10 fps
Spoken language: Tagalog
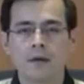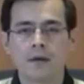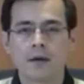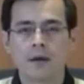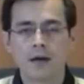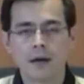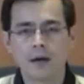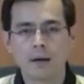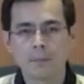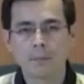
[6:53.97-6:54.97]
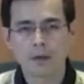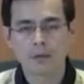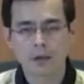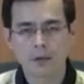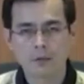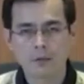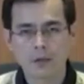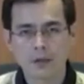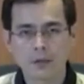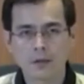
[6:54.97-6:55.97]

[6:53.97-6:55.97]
O, kaya panawagan ko ulit.